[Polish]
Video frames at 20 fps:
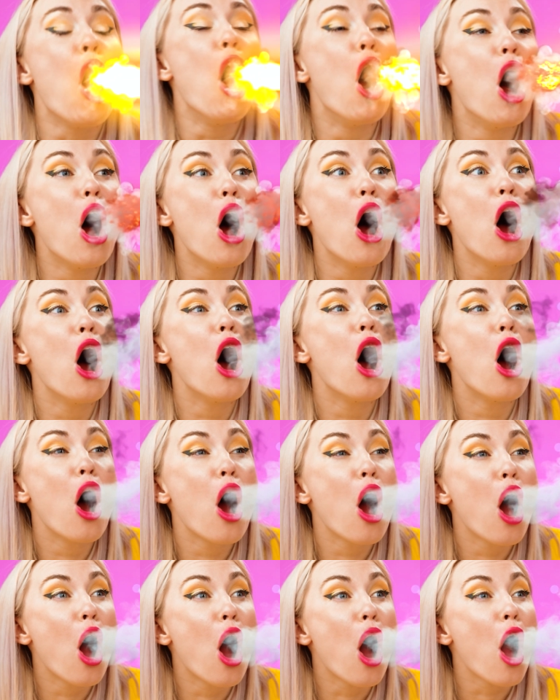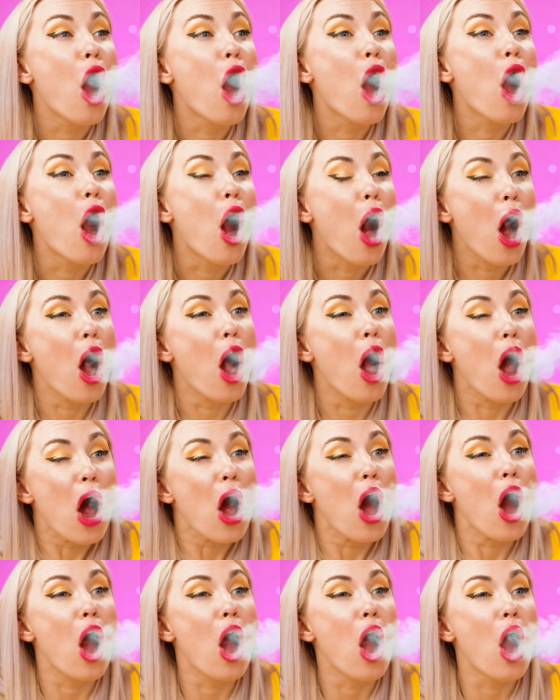Ojej, jestem jak ziejący
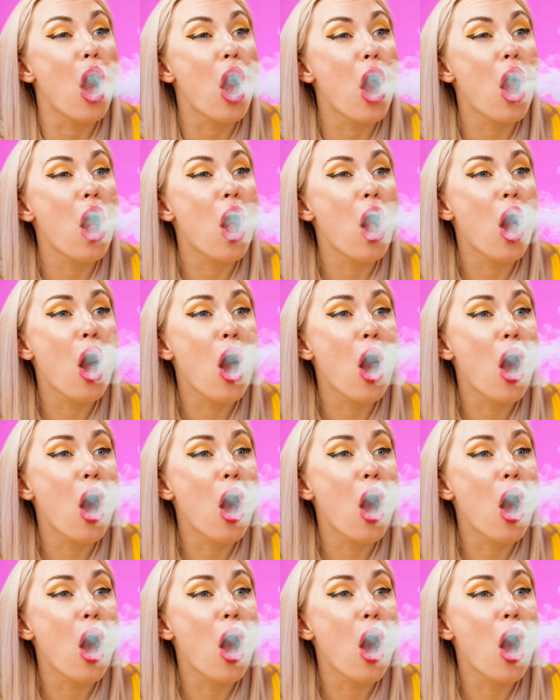ogniem smok!